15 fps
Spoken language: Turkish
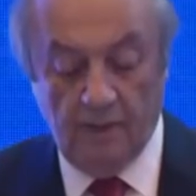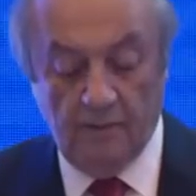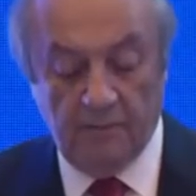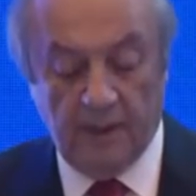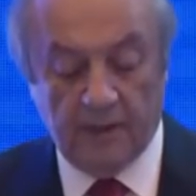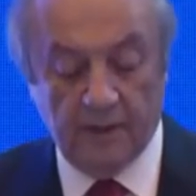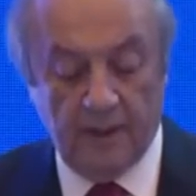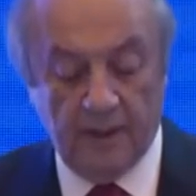
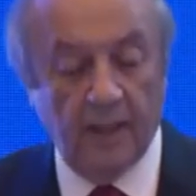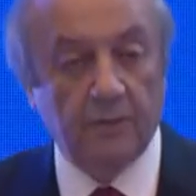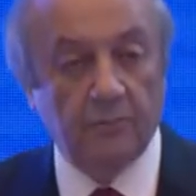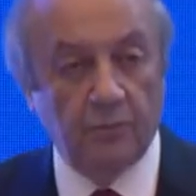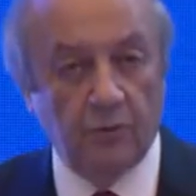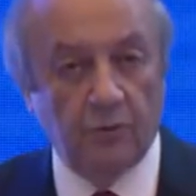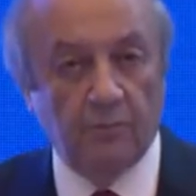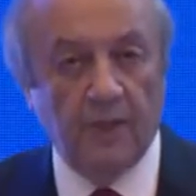beklenen
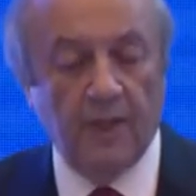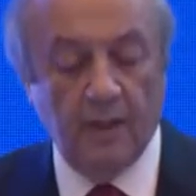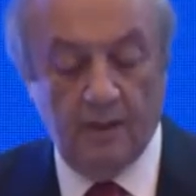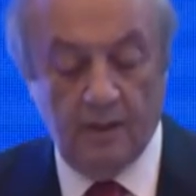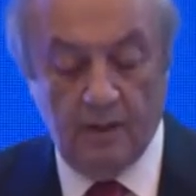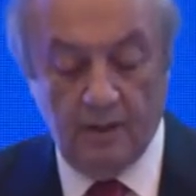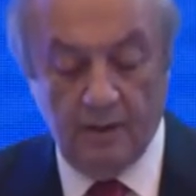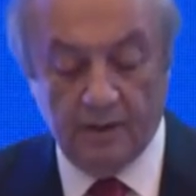büyüme
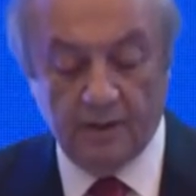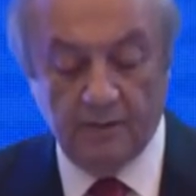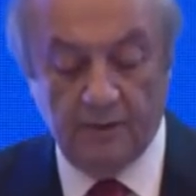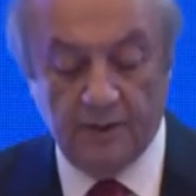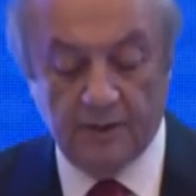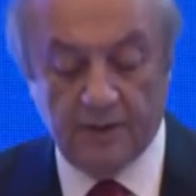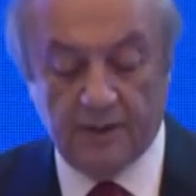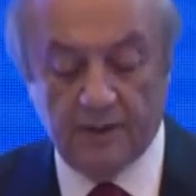
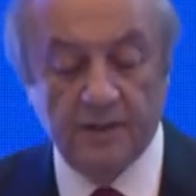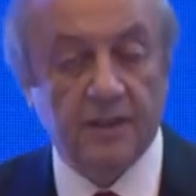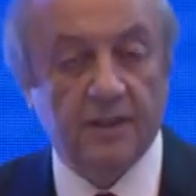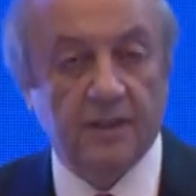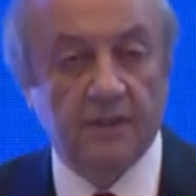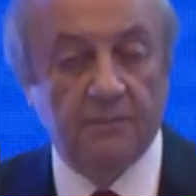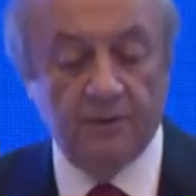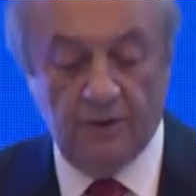
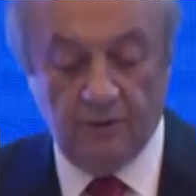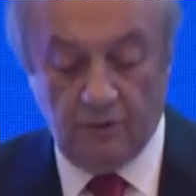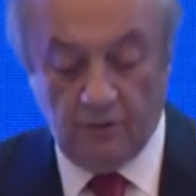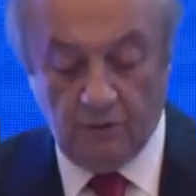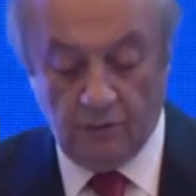2008-2009